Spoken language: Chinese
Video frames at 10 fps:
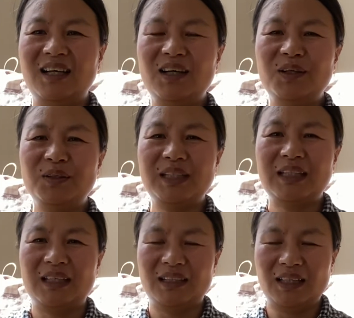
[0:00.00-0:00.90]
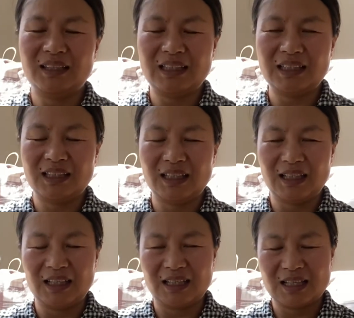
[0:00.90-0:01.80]
后再等到那
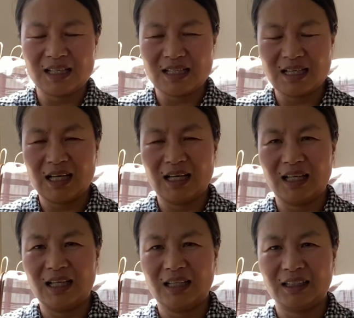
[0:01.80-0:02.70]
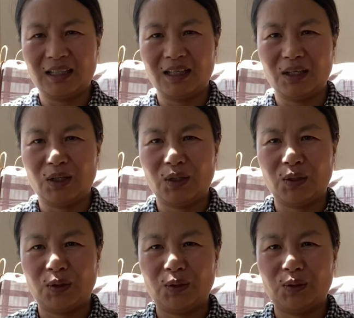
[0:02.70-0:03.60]
个上
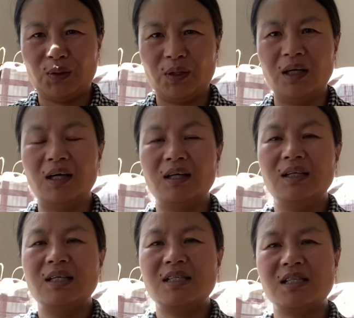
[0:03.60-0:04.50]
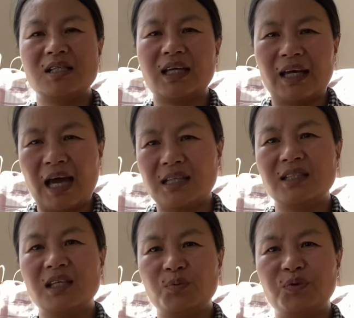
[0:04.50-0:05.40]
到啊，这是给孩
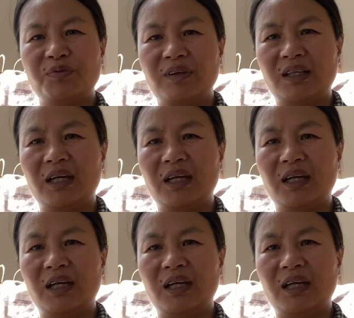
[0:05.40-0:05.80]
子的一部分。